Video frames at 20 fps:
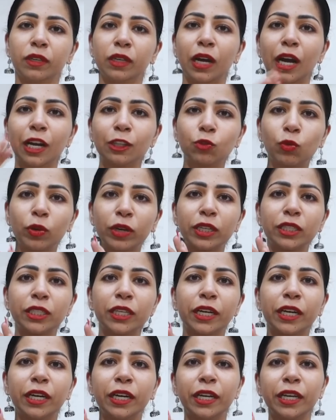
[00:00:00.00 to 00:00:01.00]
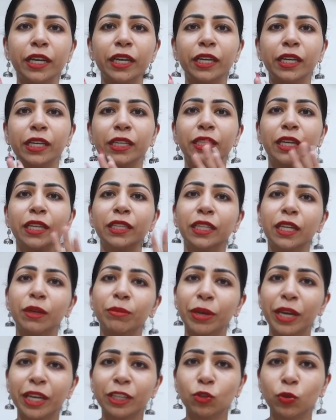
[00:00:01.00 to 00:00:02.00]
रात को अगर छः घंटे की नींद है दिन
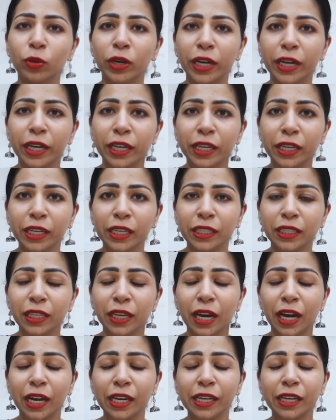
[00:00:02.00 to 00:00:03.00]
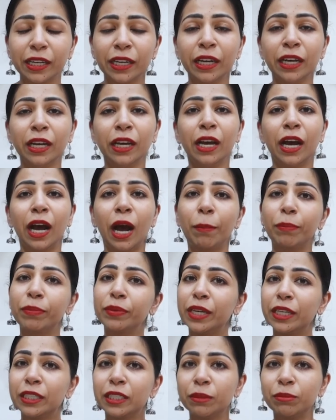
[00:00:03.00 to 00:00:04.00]
में एक दो घंटे की नींद निकालिए आप
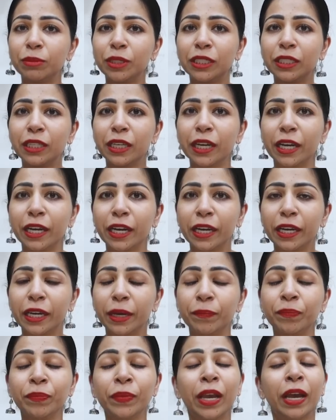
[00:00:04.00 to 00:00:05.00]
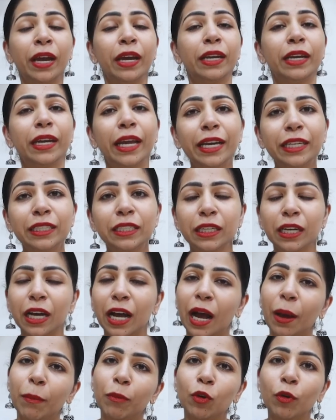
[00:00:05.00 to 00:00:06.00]
ये सब चीज़ें करेंगे नेक्स्ट
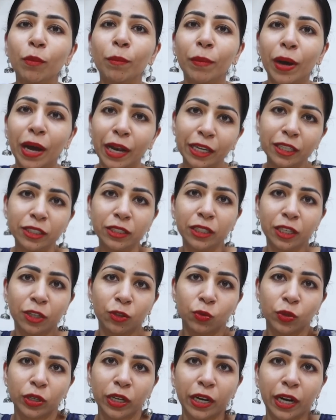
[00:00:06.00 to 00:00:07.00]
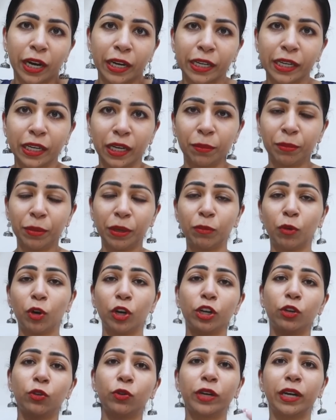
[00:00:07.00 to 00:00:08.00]
आपको मालिश ज़रूर करानी है अपनी
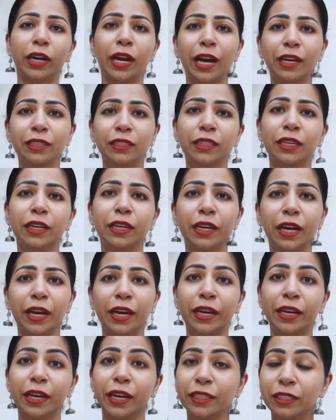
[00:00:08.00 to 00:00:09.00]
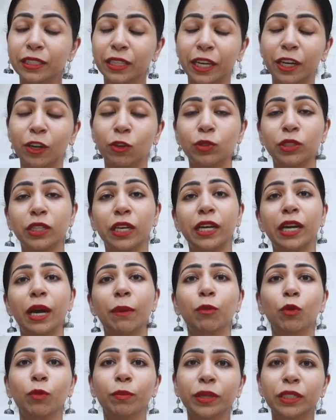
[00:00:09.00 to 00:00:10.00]
बॉडी को रिलैक्स करना है रेस्ट देना उसके लिए
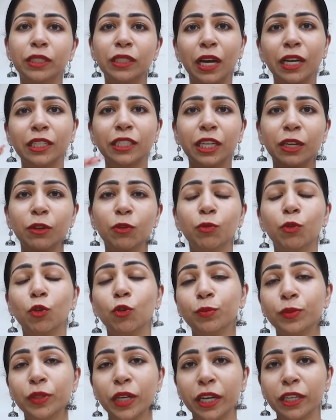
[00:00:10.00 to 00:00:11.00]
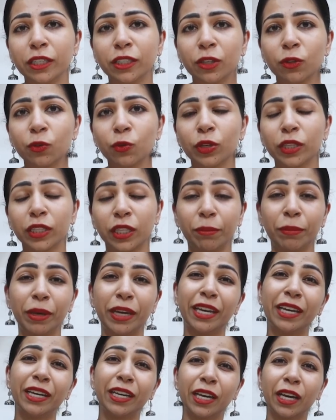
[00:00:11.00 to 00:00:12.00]
आपको मसाज की खूब सारी ज़रूरत है मैं
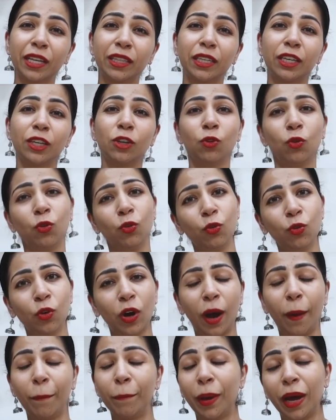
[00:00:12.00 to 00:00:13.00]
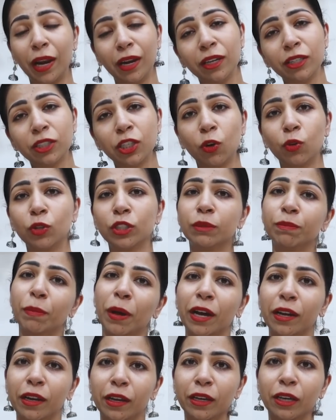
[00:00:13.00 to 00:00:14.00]
ये नहीं कहती कि ओह आप पार्लर जाओ और
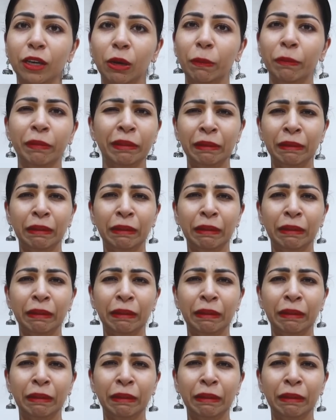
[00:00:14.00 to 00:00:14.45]
स्पा ले जाओ